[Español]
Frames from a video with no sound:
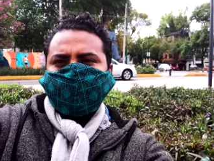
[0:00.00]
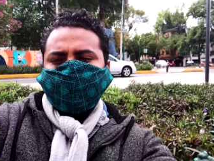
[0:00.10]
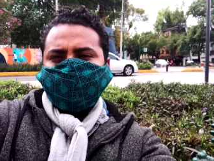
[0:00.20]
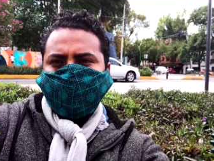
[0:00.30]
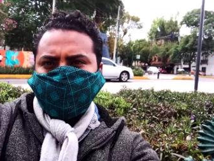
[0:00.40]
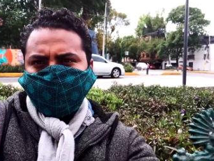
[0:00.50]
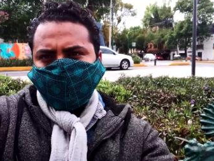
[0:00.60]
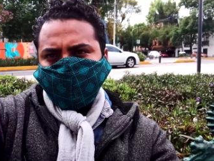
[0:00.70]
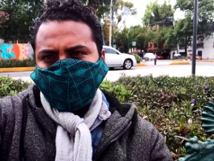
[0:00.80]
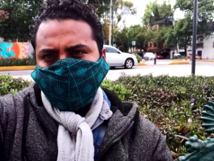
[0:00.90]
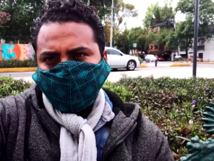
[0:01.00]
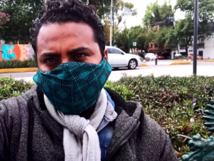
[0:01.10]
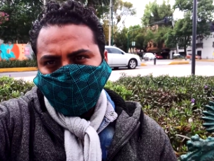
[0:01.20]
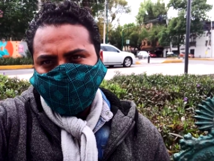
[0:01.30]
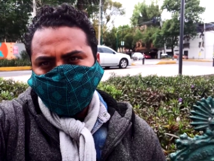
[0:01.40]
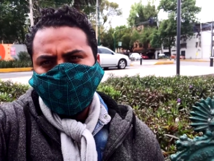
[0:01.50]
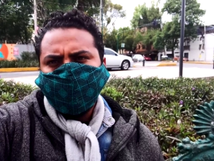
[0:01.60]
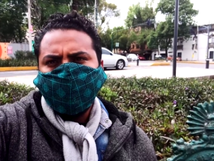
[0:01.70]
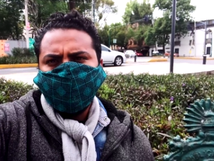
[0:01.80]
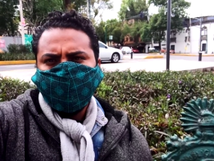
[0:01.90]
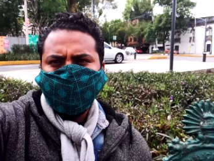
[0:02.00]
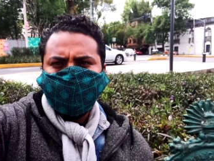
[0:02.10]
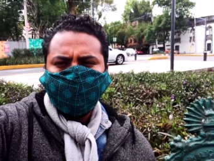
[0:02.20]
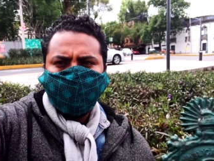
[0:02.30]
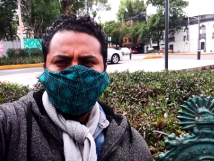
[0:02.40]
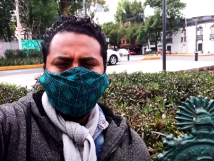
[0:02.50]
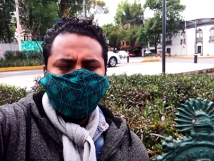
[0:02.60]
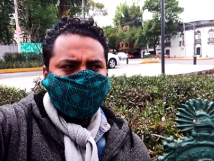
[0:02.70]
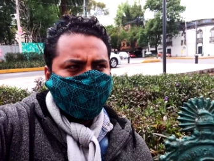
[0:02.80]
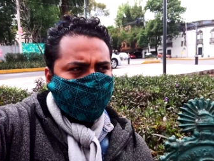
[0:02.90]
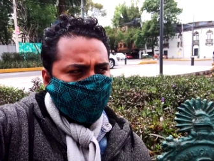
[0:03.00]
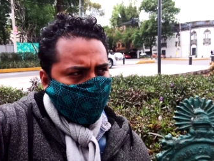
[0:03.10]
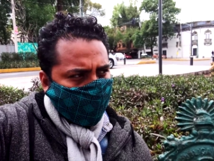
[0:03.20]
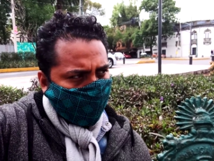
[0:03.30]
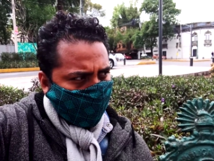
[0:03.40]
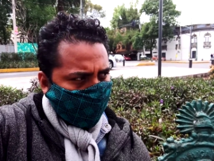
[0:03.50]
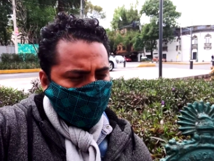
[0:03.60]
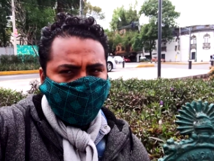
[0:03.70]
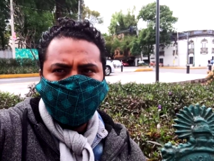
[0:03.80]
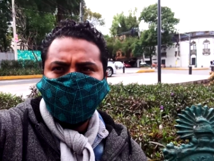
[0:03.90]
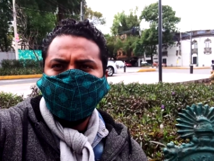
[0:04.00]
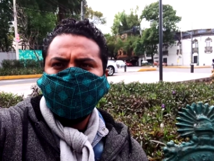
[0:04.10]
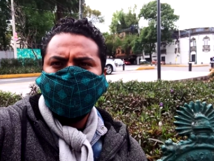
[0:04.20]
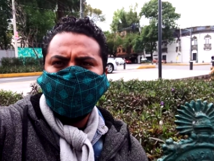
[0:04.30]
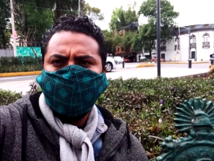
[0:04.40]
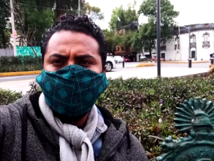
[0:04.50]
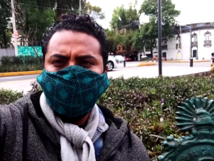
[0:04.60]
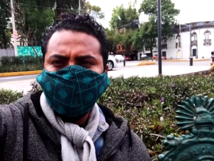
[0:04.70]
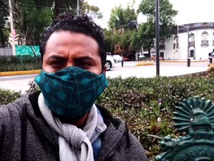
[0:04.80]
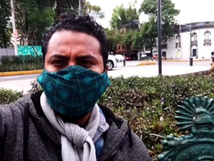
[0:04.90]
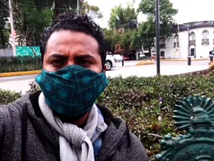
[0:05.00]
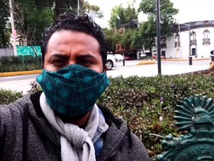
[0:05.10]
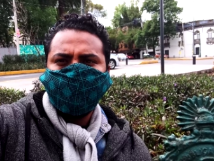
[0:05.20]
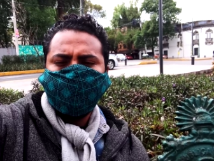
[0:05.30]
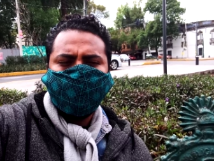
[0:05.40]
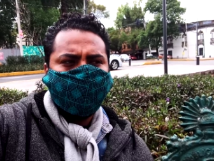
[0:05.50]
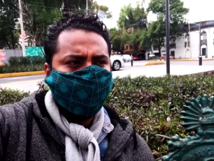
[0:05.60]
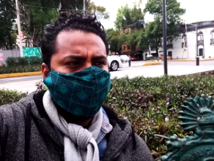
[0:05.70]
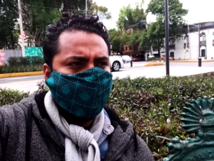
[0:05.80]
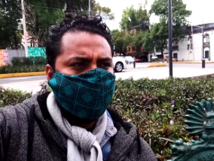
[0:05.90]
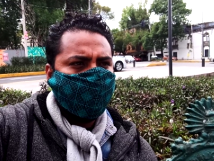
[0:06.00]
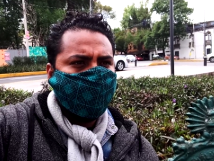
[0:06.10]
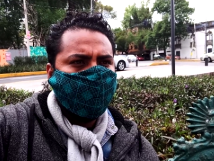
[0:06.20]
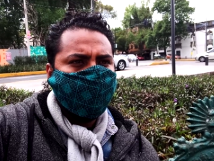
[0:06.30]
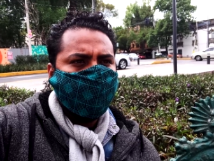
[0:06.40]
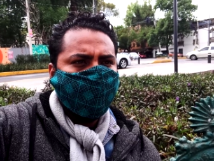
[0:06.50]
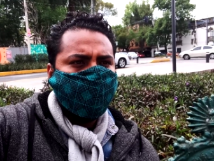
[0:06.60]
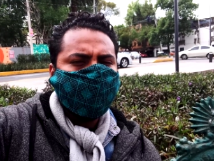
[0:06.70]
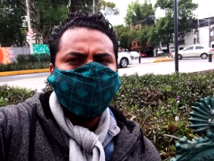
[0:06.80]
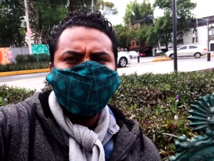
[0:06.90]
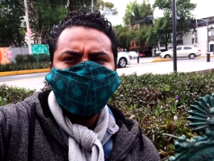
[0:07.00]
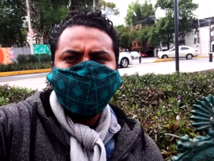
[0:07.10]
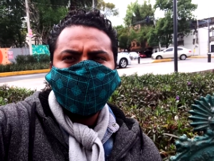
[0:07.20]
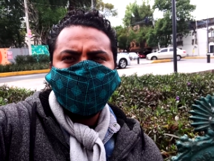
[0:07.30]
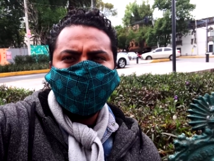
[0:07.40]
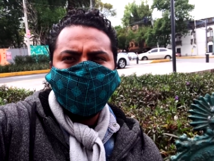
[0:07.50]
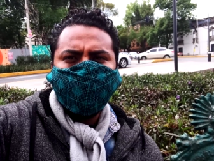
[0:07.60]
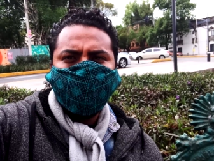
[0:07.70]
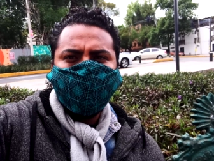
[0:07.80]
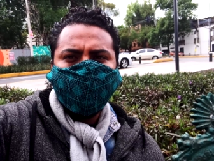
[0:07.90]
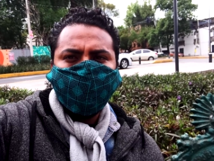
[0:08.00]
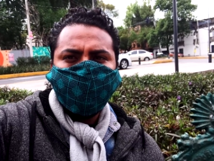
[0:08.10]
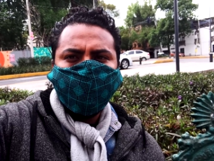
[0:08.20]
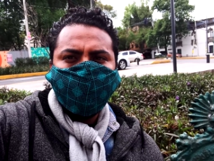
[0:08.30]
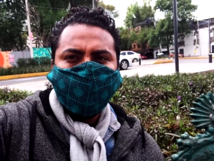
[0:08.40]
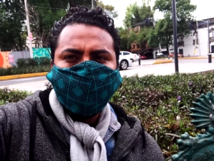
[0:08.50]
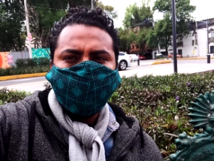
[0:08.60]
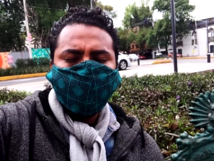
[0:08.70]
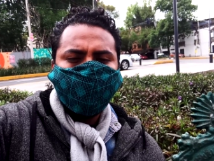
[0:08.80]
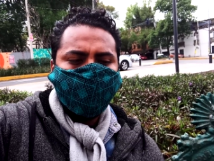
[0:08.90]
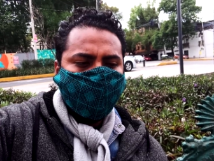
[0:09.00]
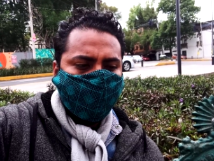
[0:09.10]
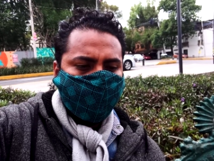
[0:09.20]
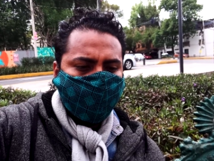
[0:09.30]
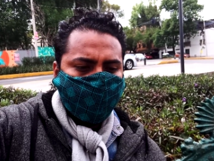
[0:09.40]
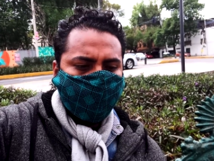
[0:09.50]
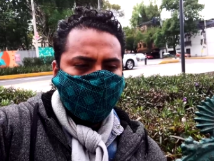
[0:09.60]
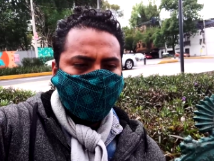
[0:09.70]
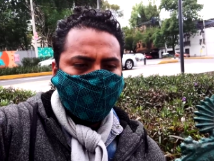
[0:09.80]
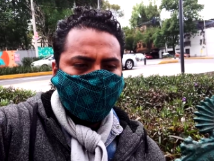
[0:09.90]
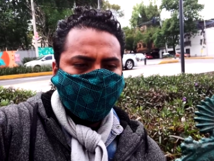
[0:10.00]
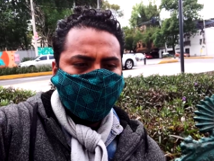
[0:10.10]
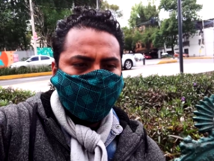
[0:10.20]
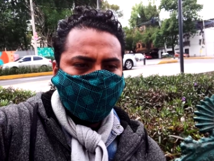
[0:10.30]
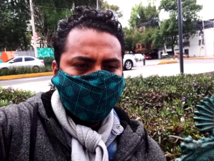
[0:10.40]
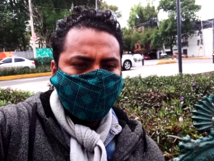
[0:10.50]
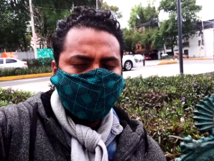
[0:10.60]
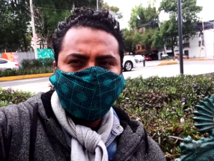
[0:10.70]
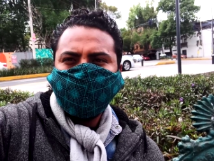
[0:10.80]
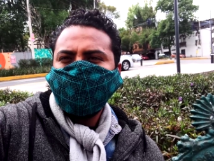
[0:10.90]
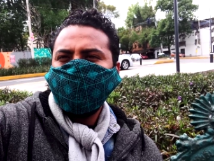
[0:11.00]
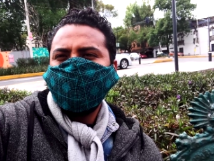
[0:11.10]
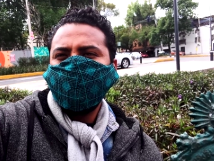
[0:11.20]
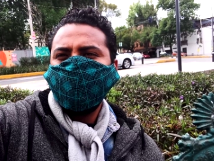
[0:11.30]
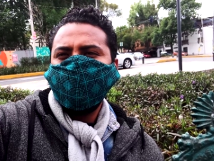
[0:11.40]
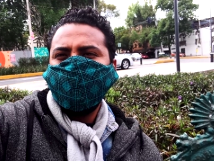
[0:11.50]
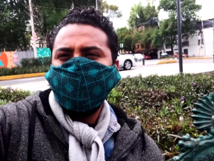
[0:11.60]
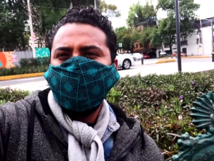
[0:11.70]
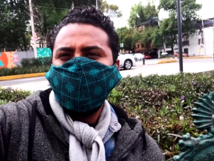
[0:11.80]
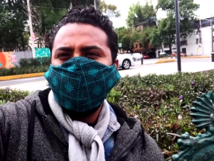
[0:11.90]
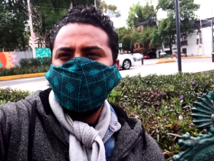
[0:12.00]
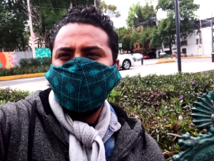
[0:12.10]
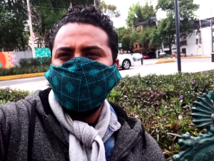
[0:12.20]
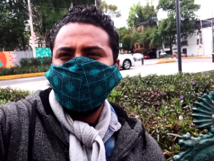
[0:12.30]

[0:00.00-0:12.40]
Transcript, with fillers: Hola, buenos días, feliz domingo. Pues aquí me encuentro, aquí en mi Iglesia Universal. La verdad es un sitio muy bueno eh, para toda esa gente que sufre